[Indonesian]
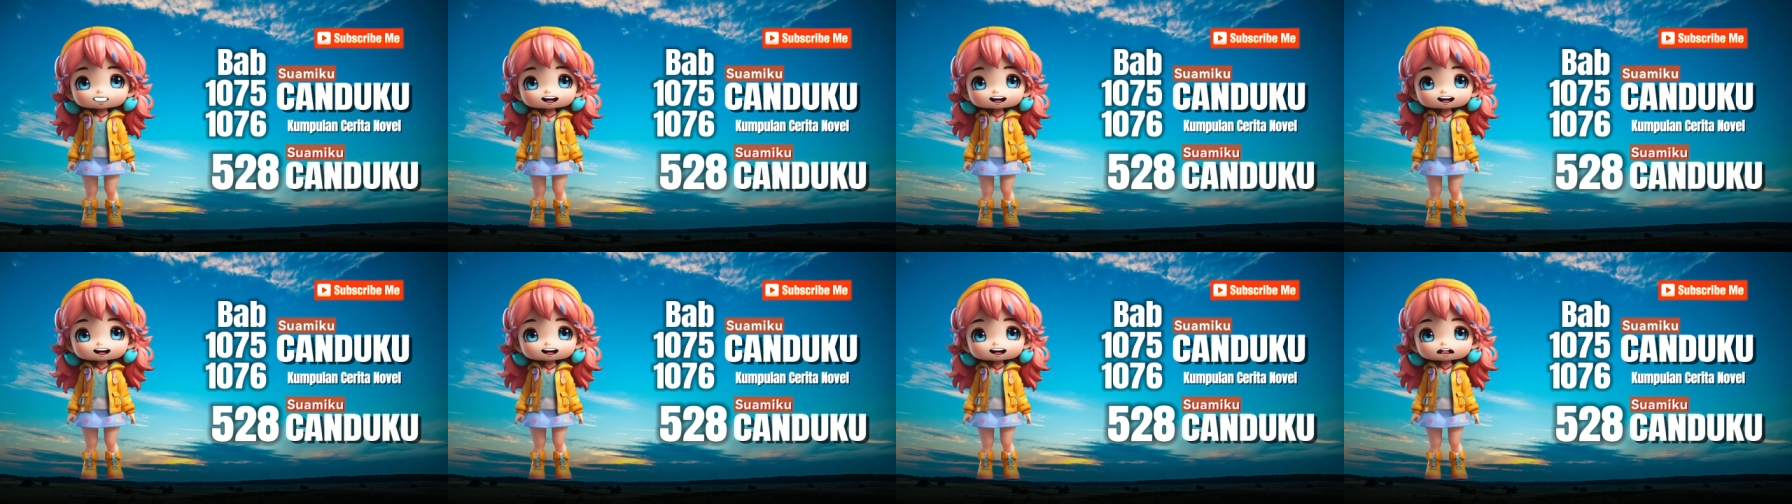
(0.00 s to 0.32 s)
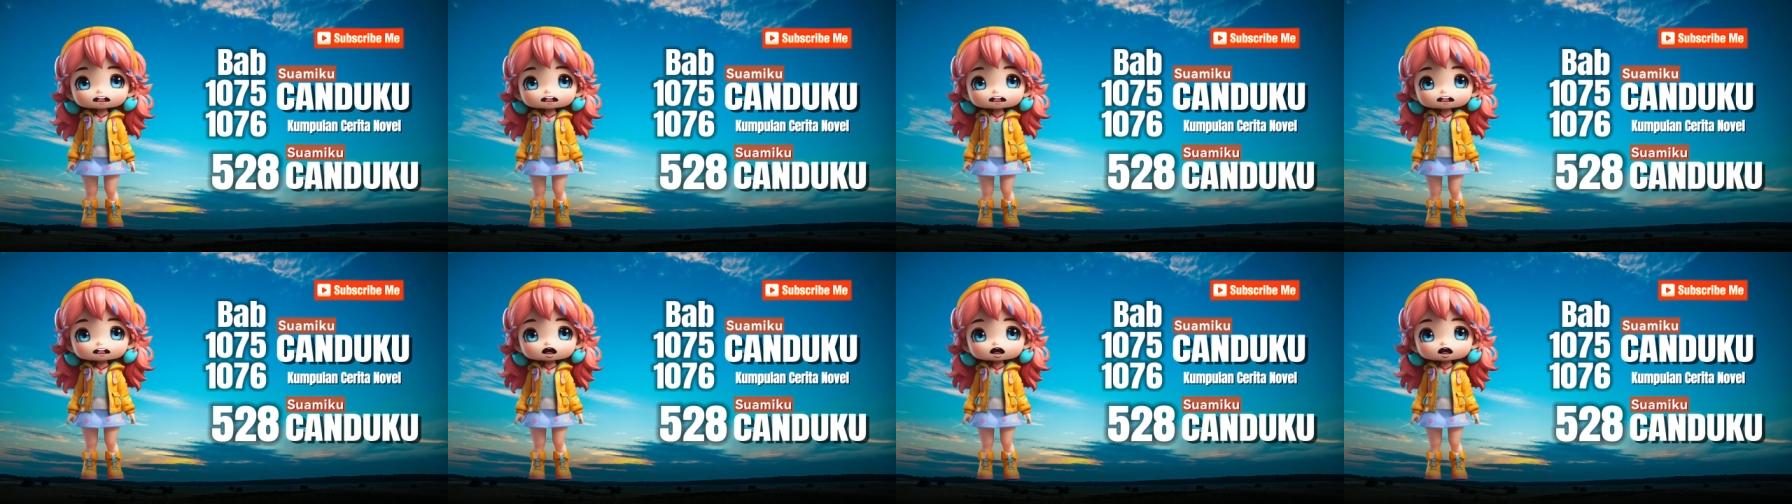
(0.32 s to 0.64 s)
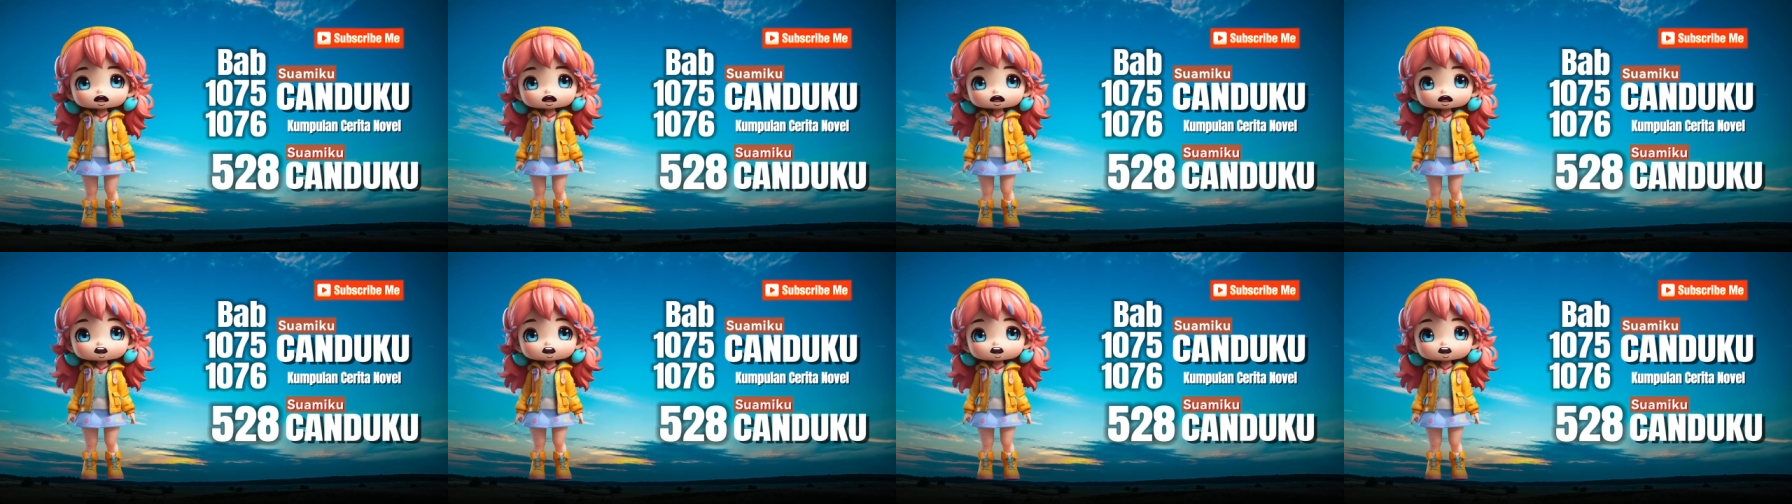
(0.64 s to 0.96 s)
dan satu
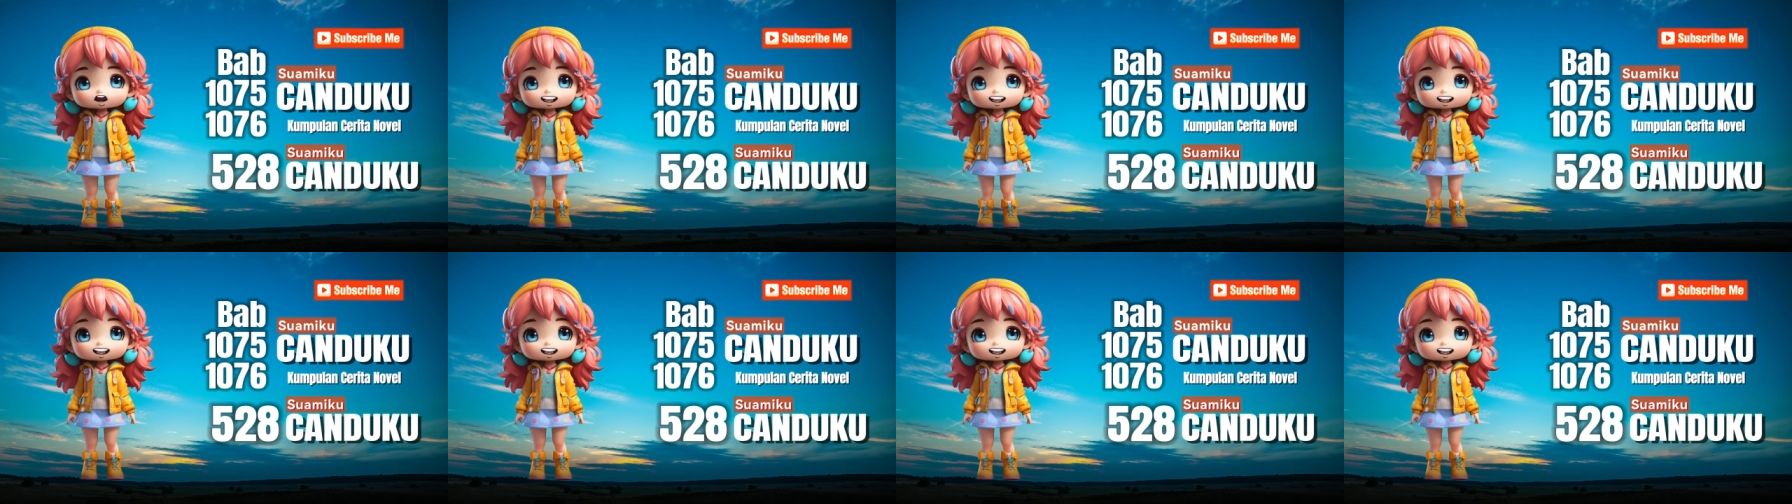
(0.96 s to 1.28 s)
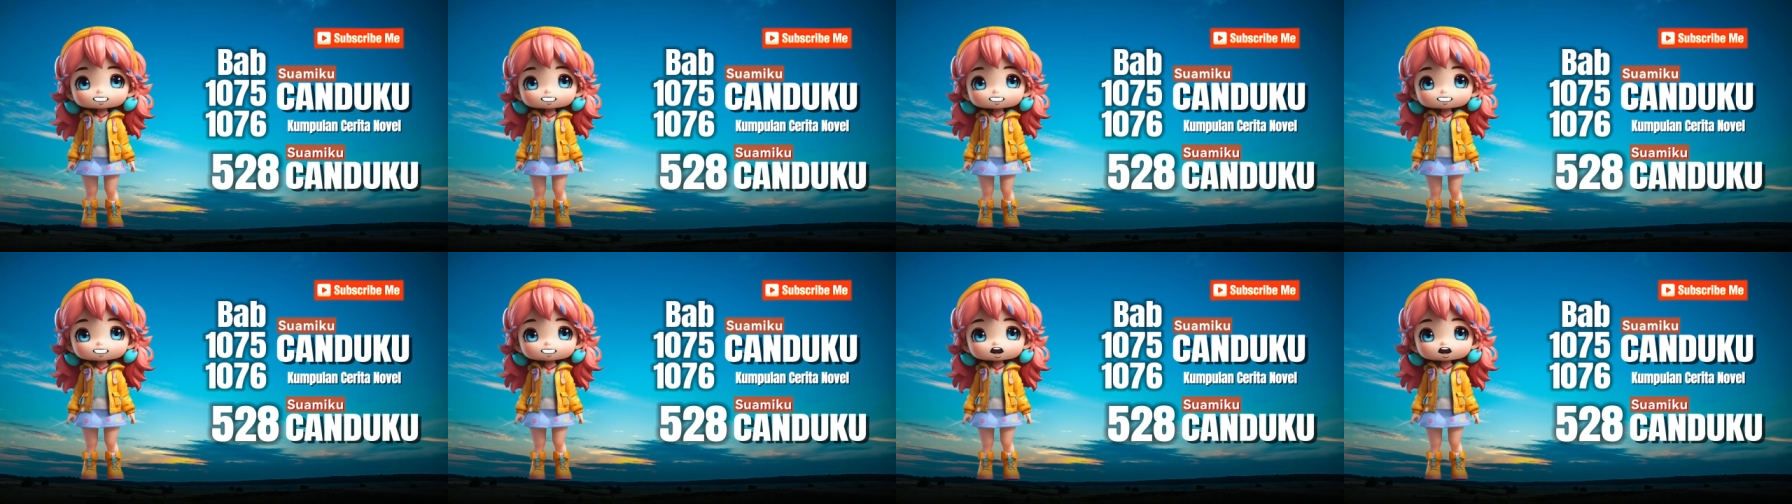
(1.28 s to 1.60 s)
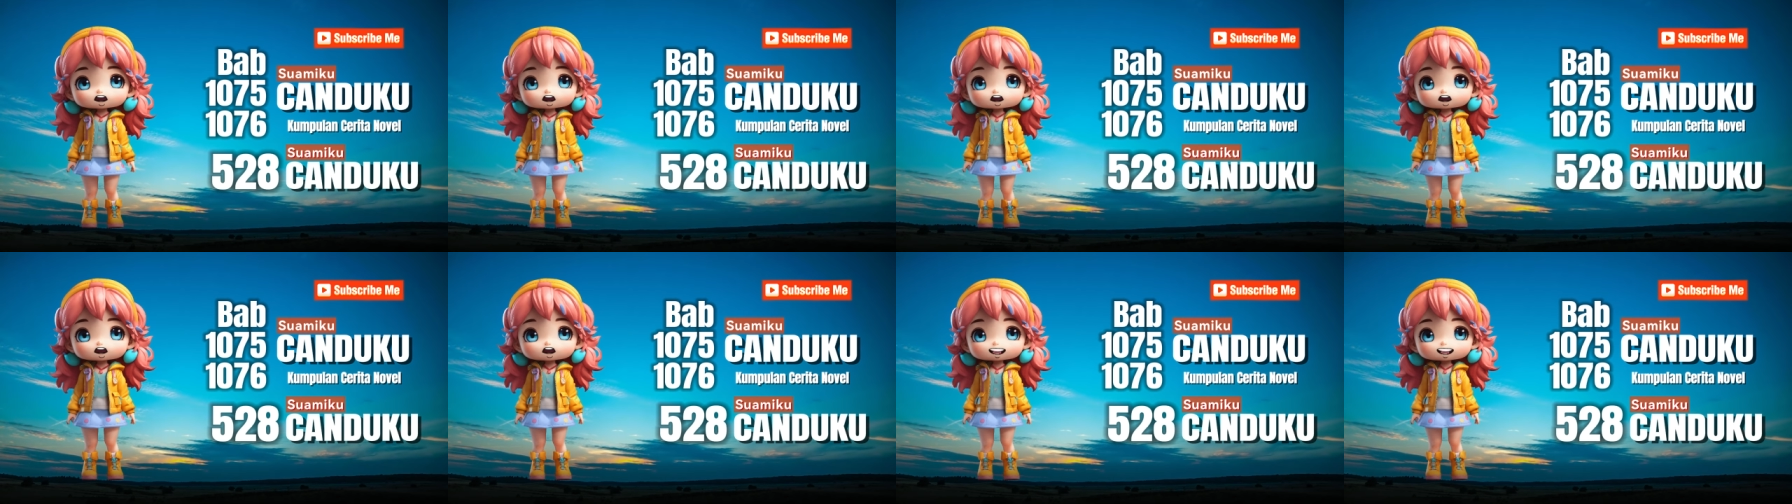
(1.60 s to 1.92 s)
tangan
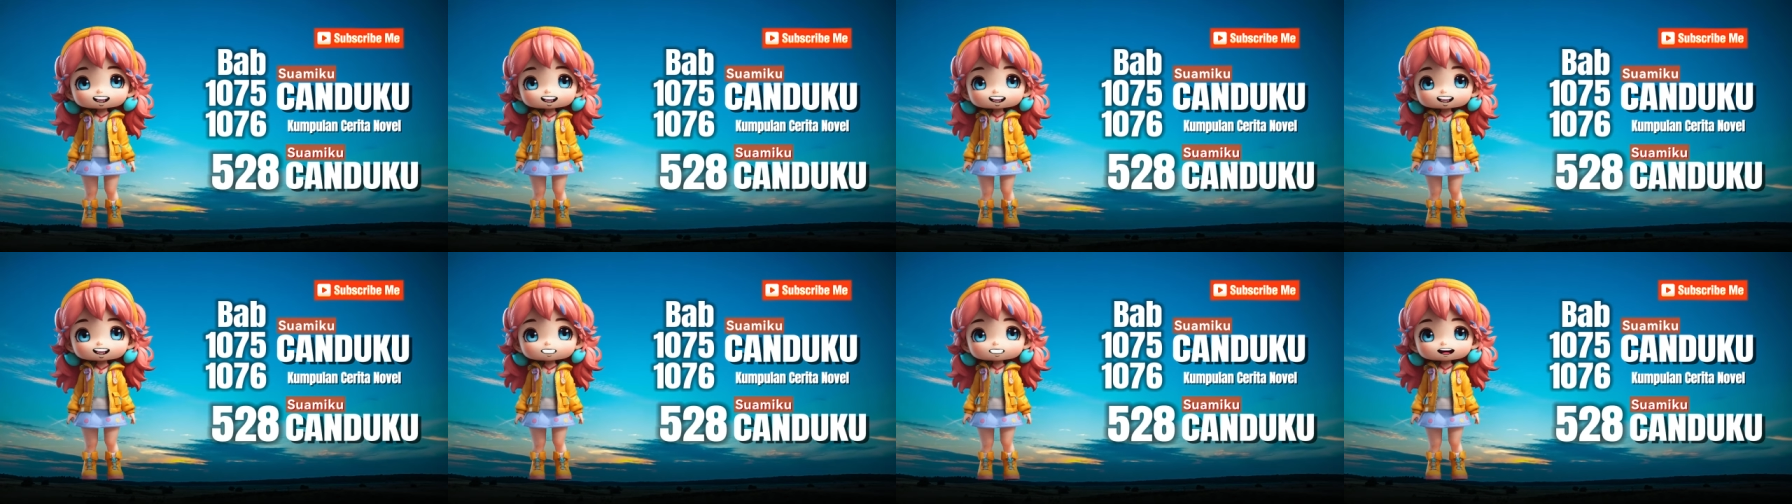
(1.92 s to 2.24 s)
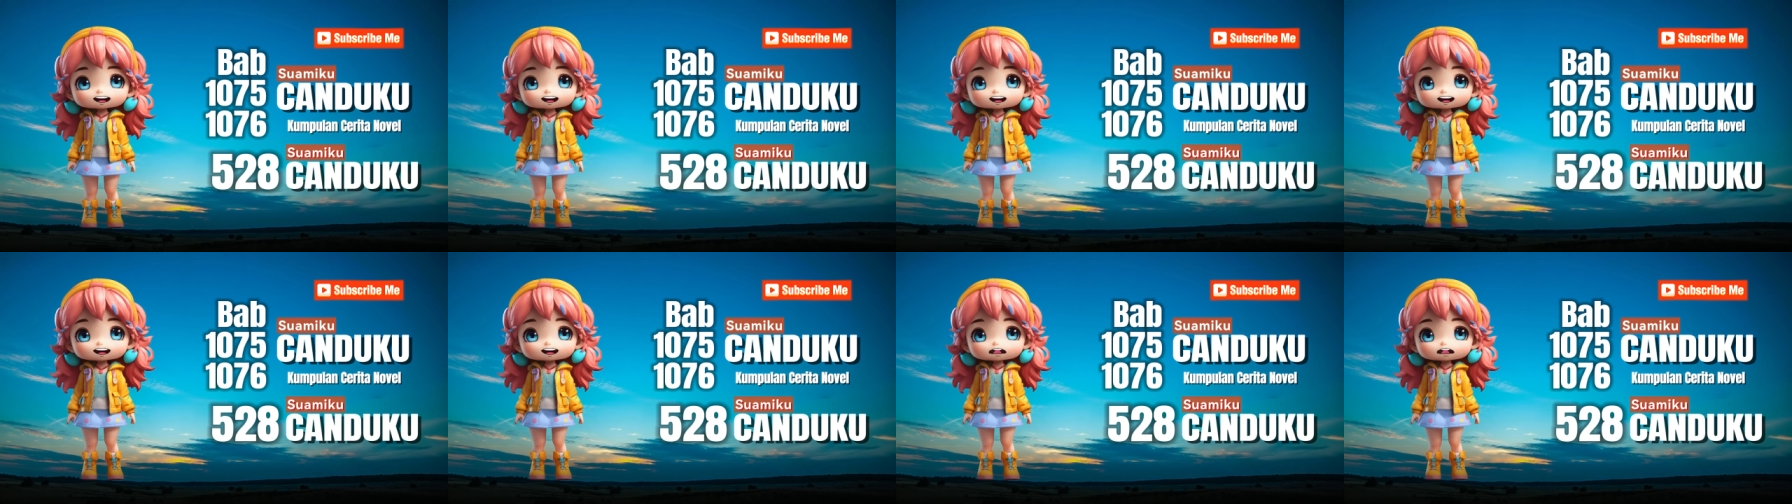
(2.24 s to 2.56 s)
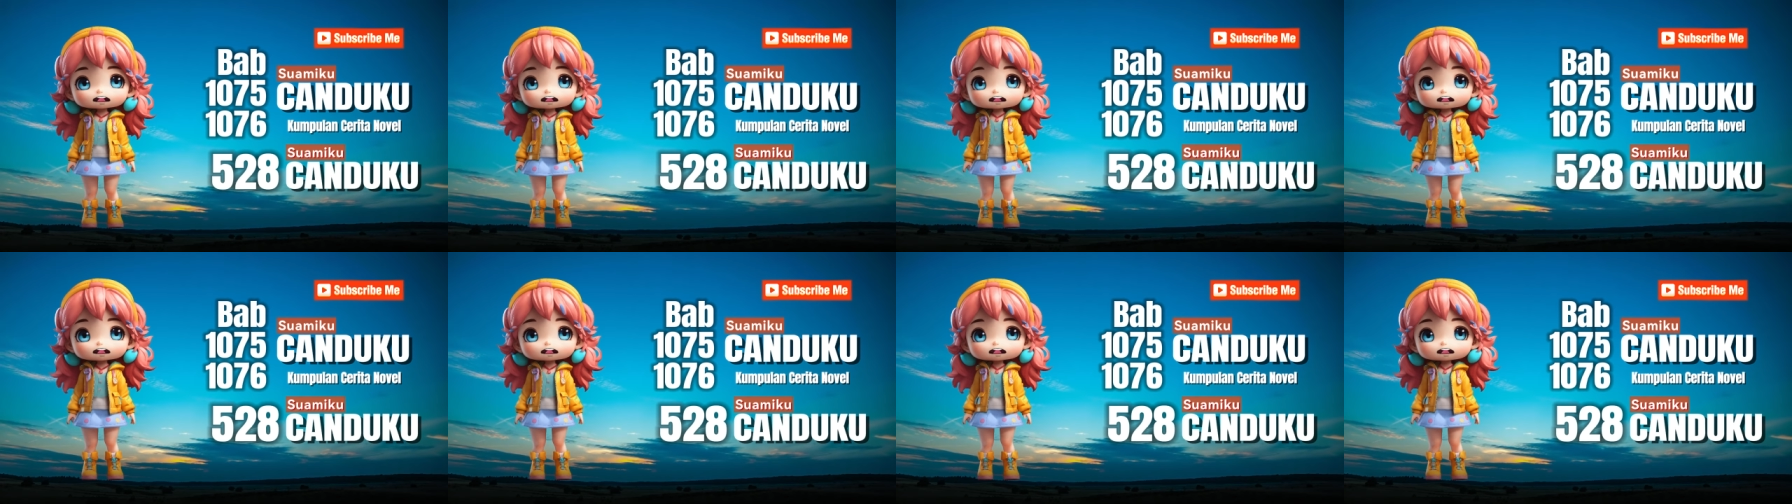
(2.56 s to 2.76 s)
mencengkeram baju Kina.